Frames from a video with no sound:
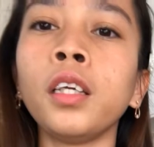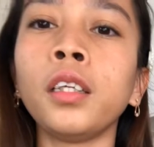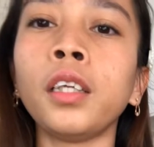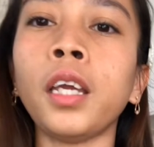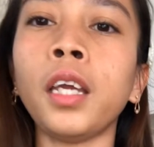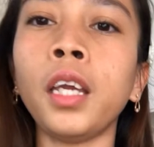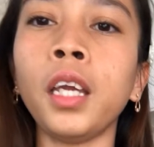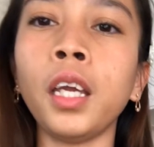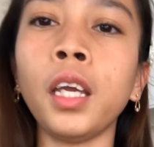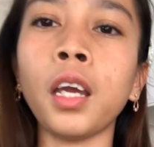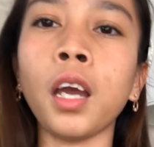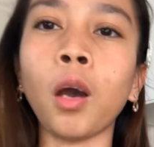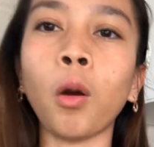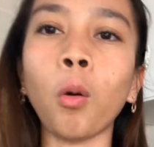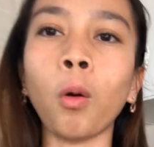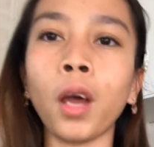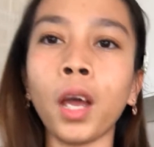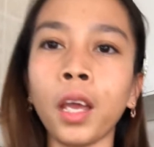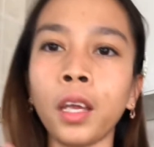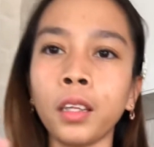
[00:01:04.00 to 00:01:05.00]
Nahihiya
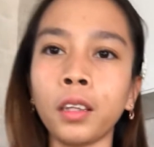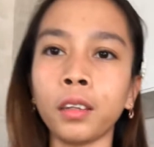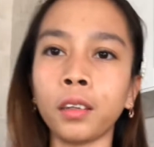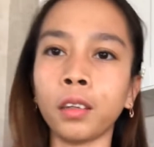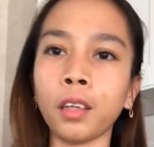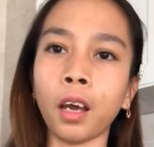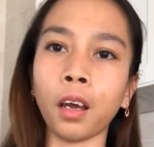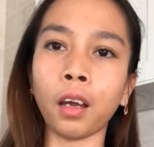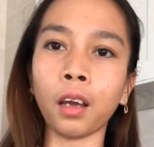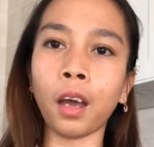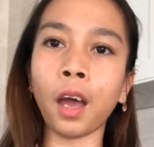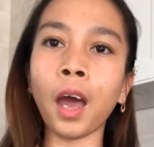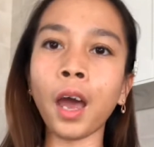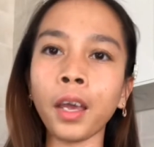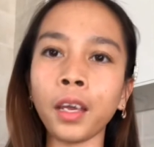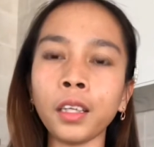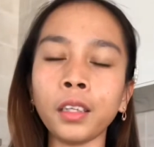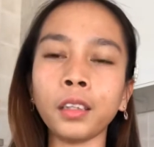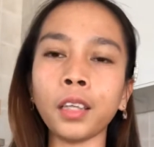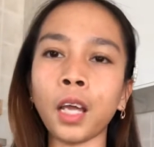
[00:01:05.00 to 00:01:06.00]
ako kahit
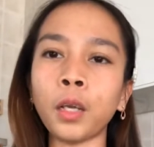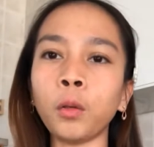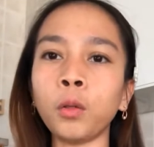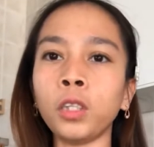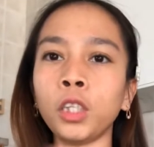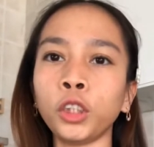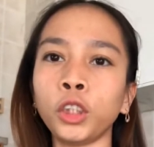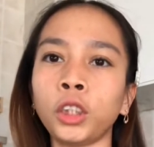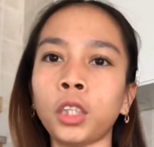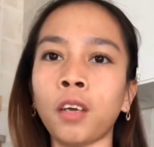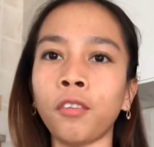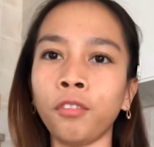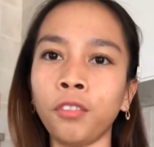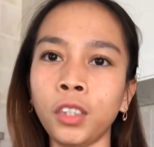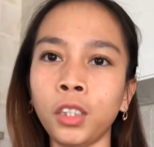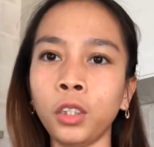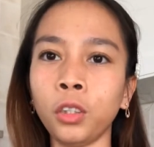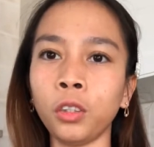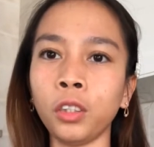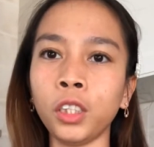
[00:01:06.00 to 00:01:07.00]
kahit ano lang siya,
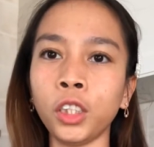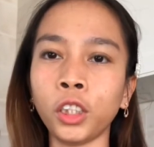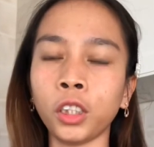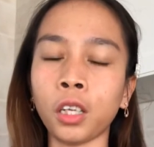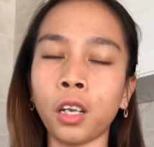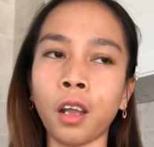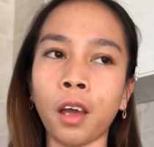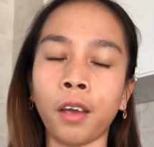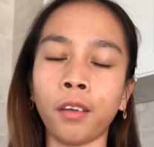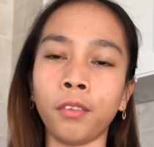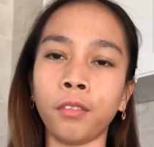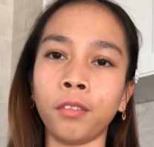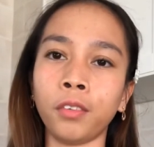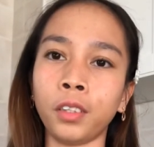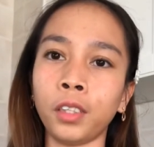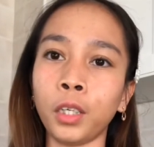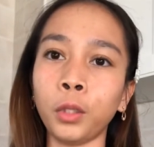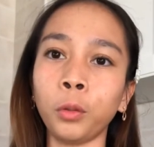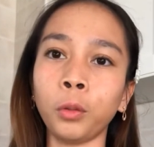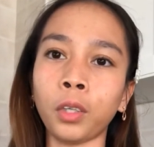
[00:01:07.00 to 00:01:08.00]
video, hindi siya live.
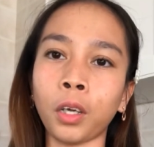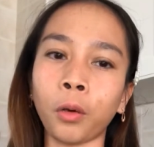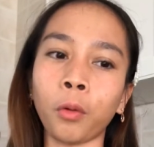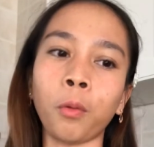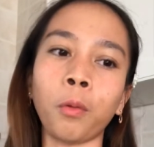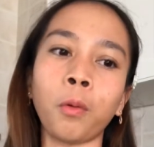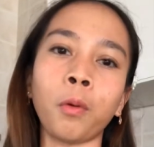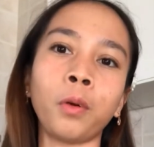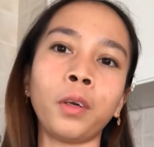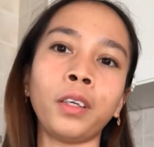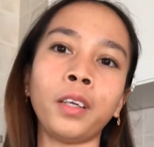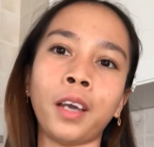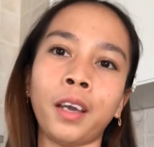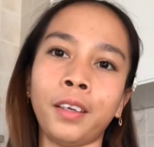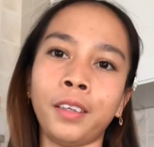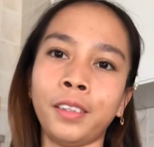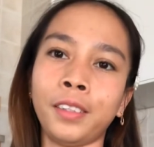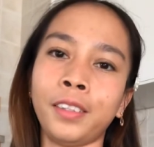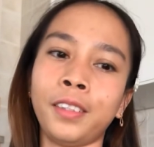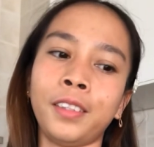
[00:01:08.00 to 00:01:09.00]
Ganun ako,
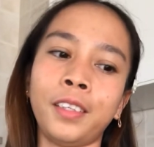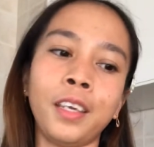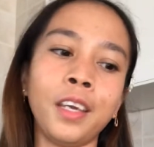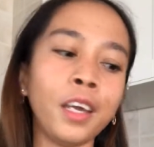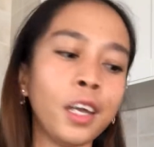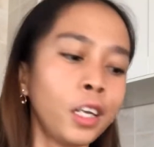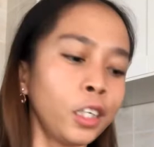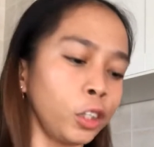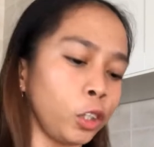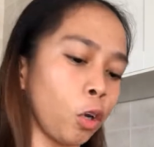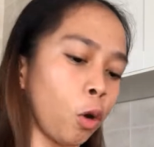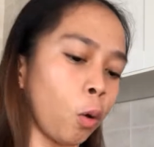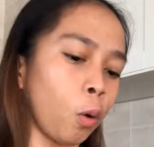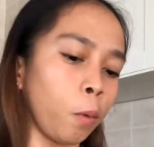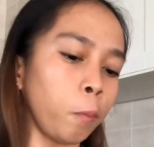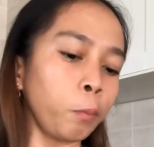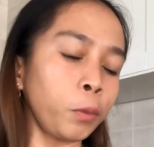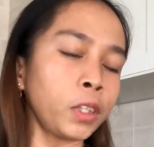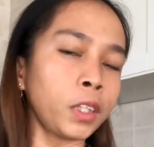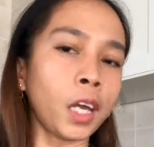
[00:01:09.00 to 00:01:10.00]
guys. So,
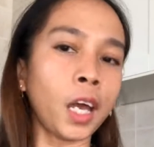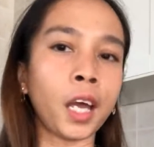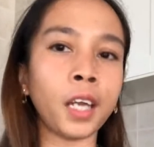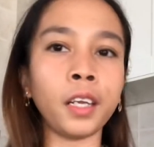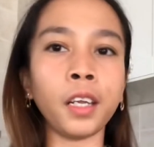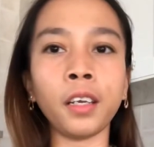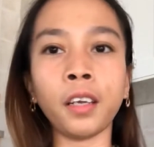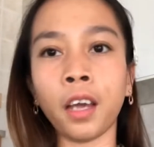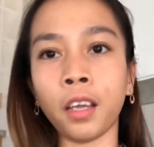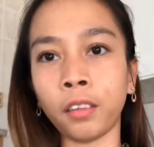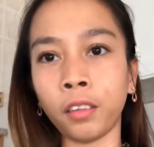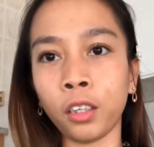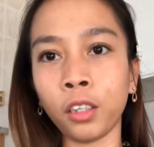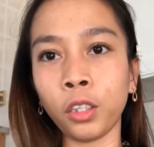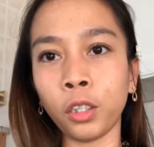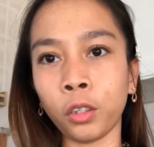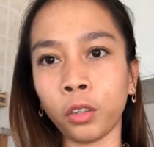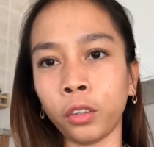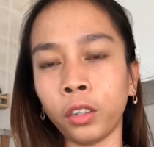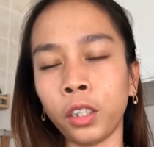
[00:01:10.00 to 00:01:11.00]
umpisahan na natin
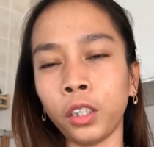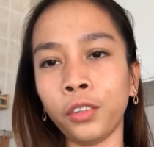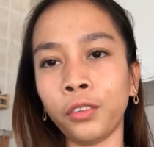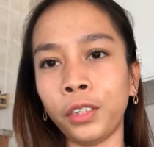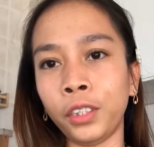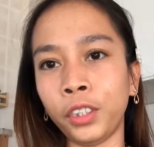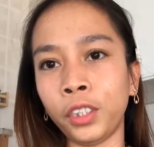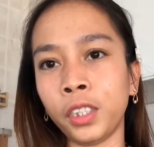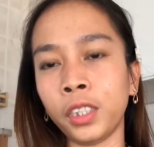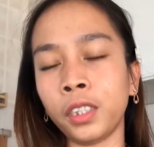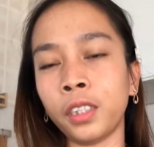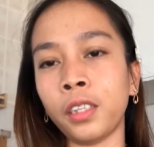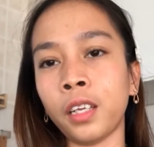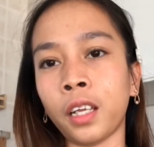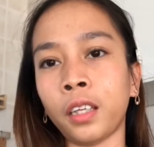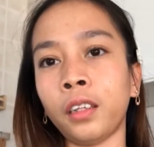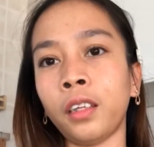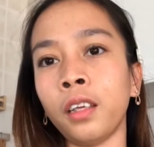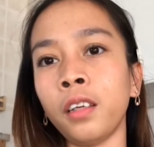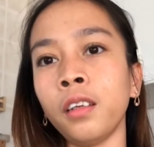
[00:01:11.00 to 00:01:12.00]
yung ingredients
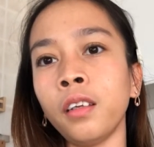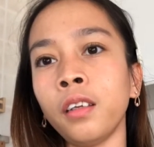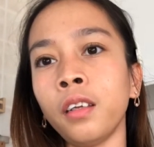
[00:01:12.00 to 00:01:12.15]
natin.